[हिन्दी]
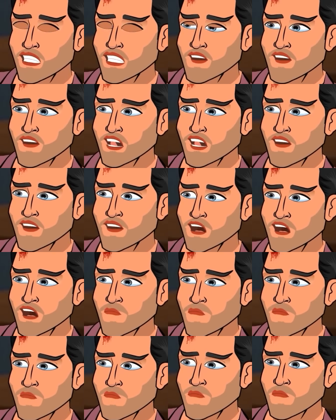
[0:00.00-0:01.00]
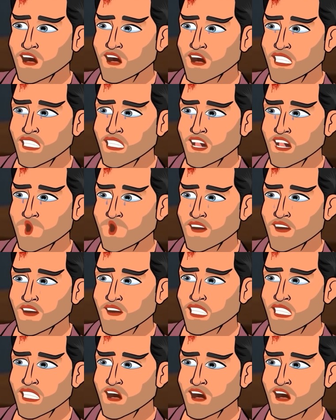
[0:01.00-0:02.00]
लेकिन तुम मुझे
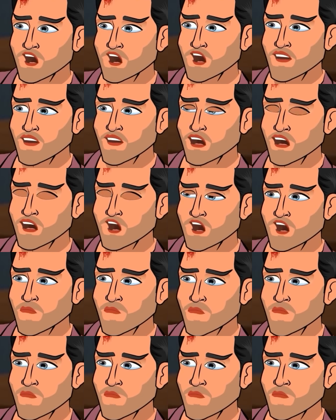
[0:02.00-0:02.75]
कहीं नहीं मिले